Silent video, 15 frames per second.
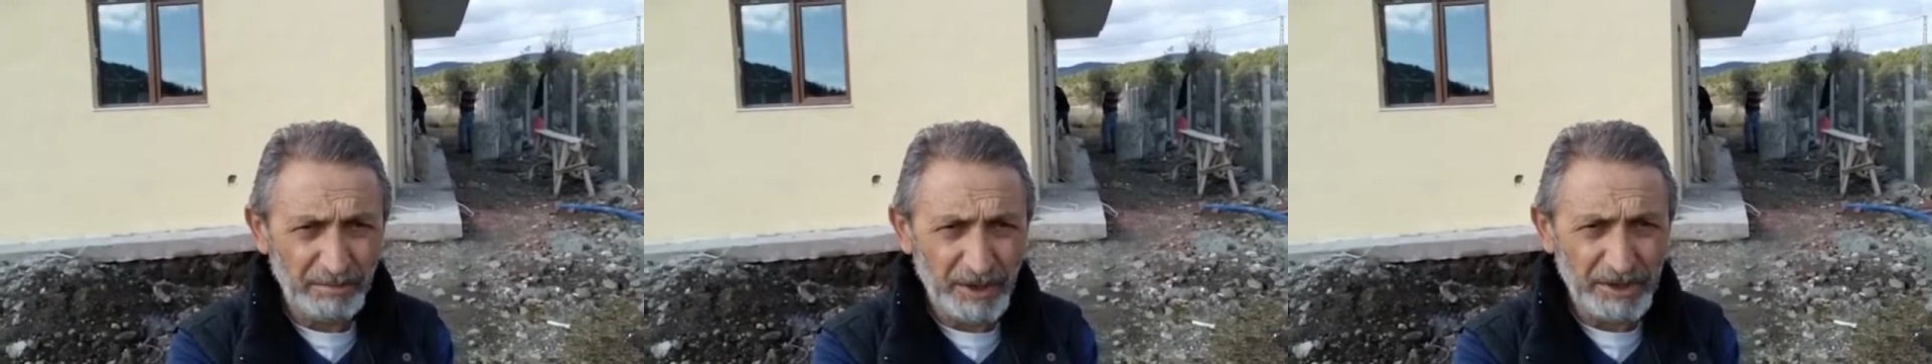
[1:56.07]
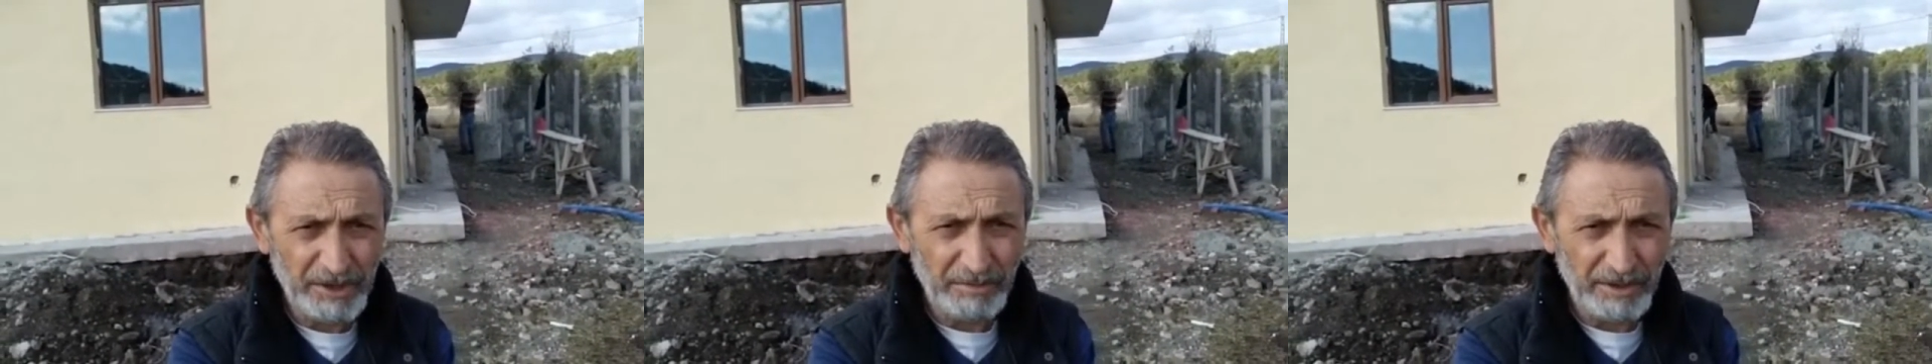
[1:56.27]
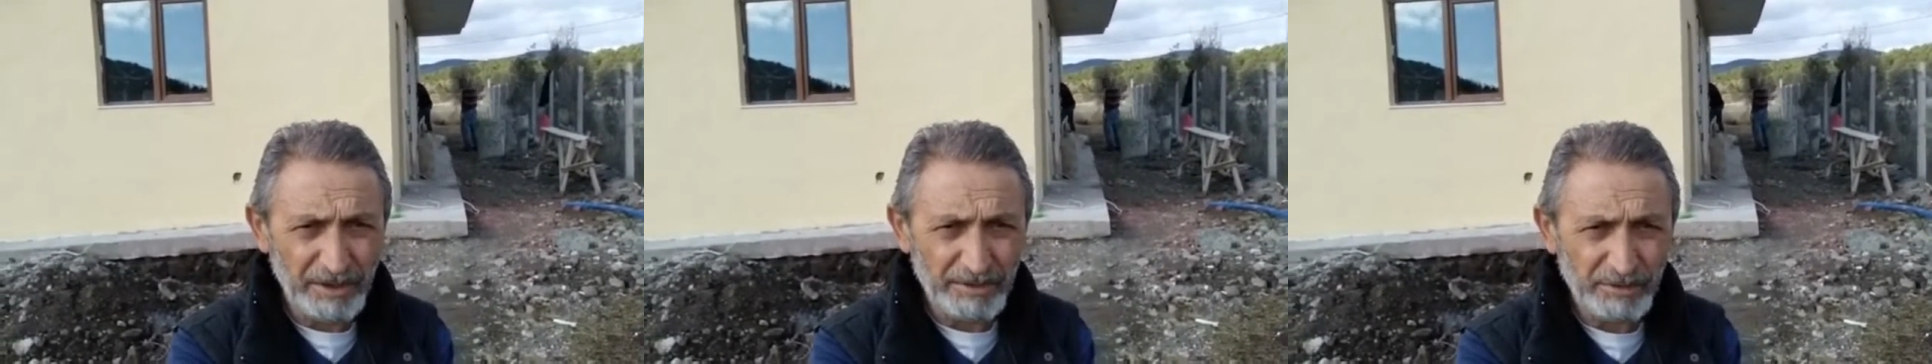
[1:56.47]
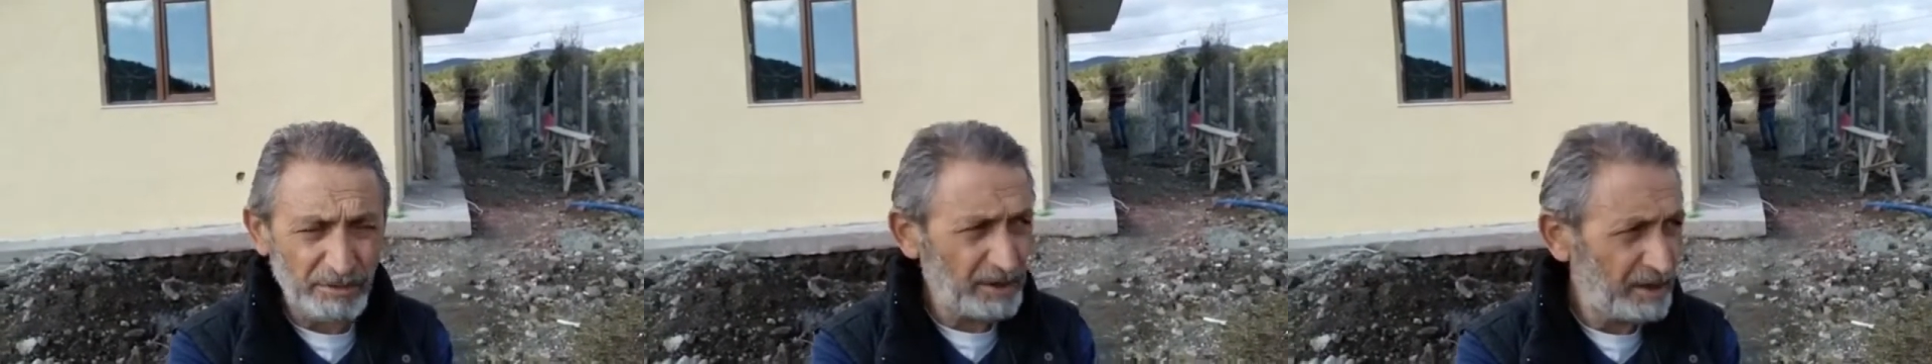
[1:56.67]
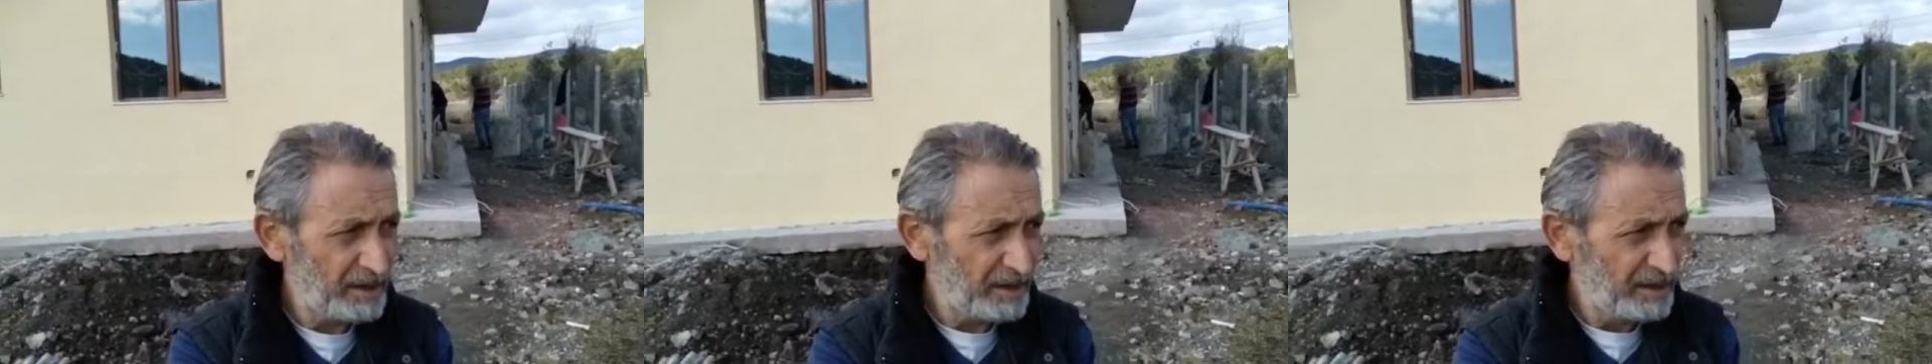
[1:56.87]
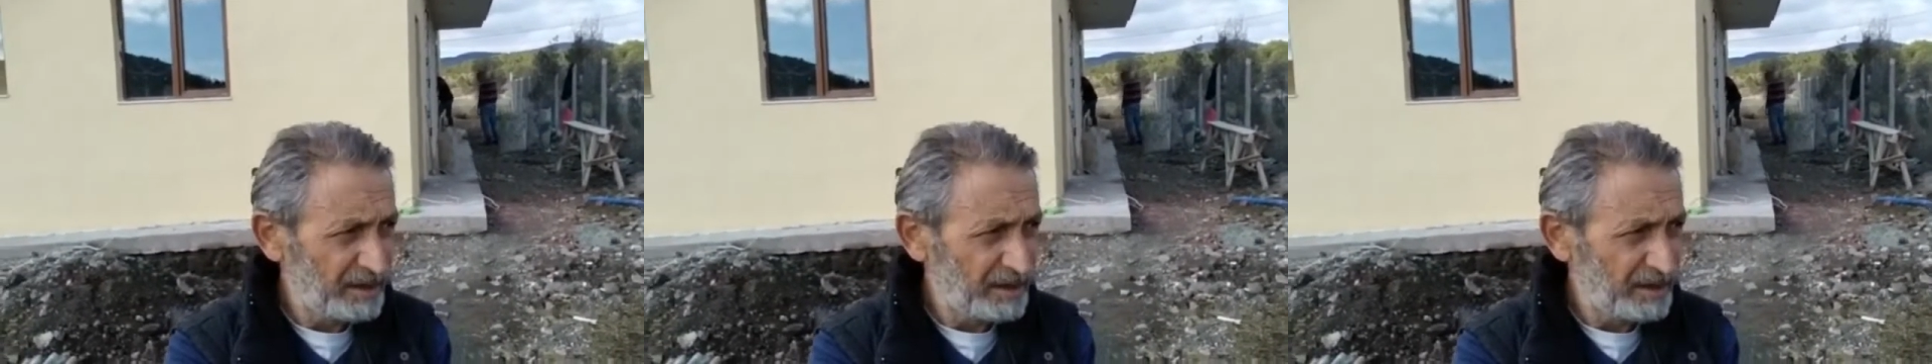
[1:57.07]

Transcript: perşembeden sonra